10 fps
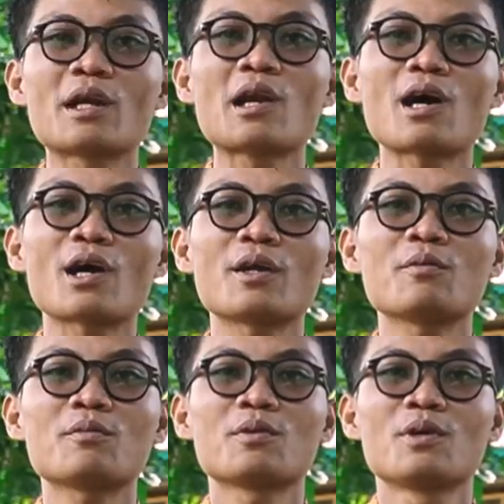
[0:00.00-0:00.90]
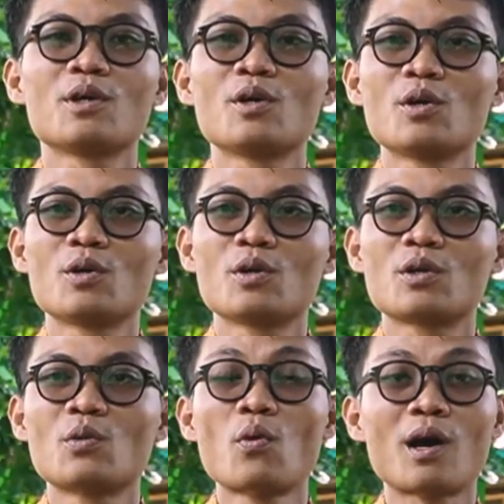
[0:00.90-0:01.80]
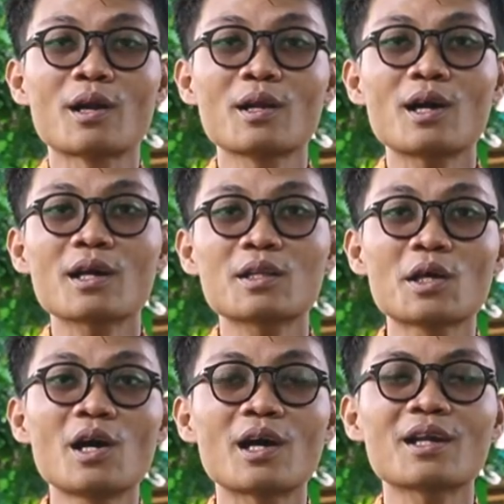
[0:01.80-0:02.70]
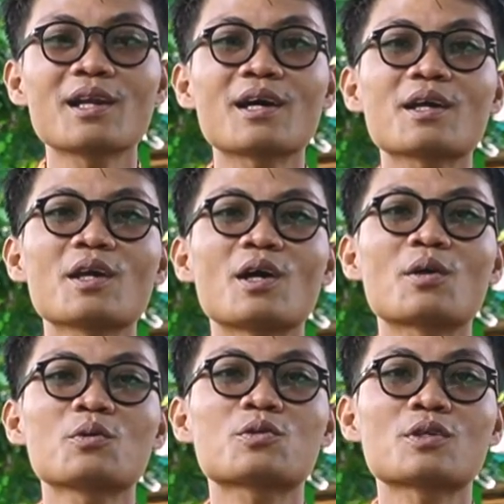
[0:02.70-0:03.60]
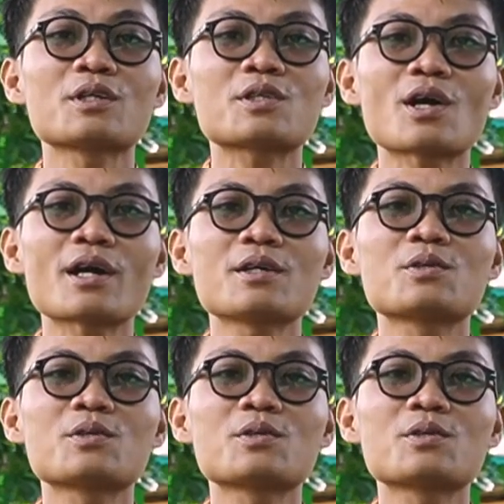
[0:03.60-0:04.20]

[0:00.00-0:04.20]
deadline, dua hari lagi, tiga hari lagi harus selesai